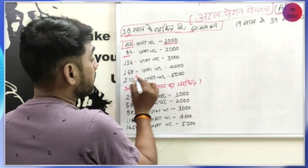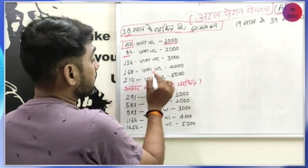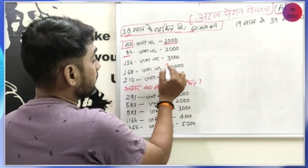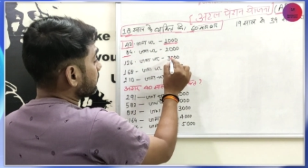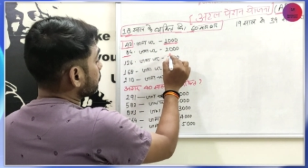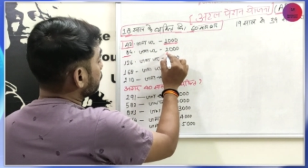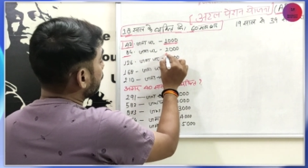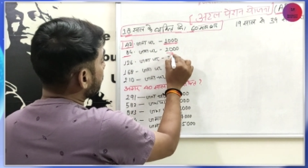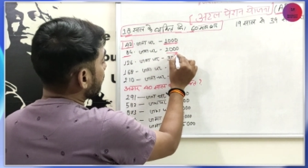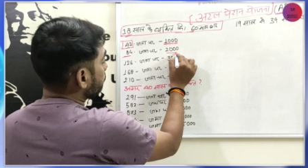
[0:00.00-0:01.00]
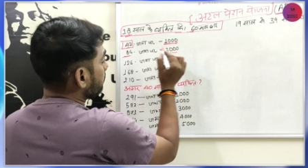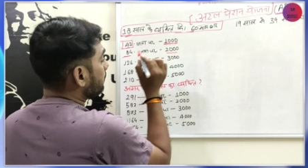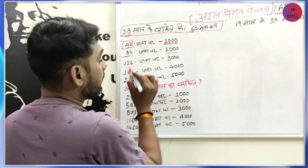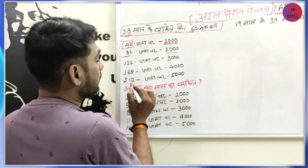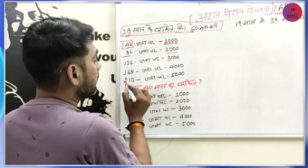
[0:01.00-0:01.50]
जमा करेंगे तो दो हज़ार रुपये
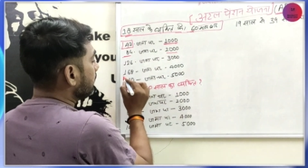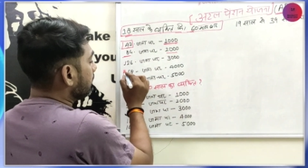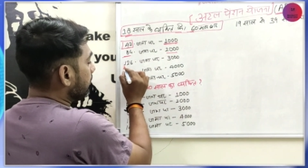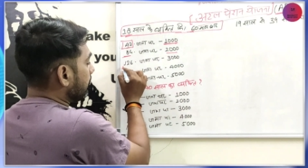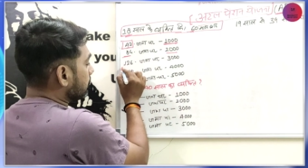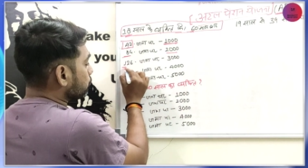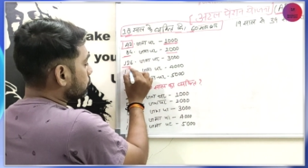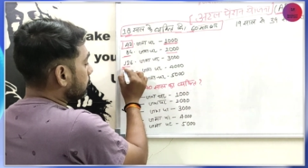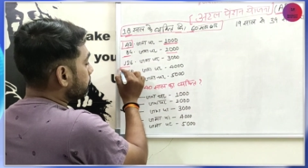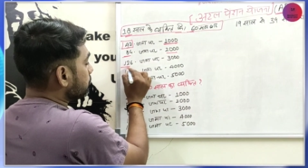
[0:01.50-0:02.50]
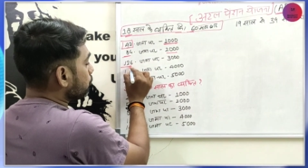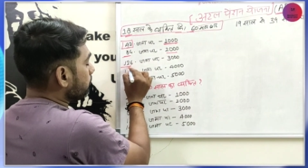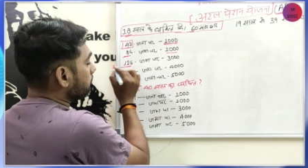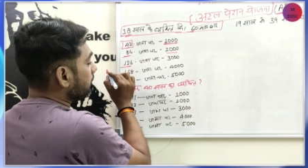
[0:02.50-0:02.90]
मिलेंगे एक सौ छब्बीस रुपये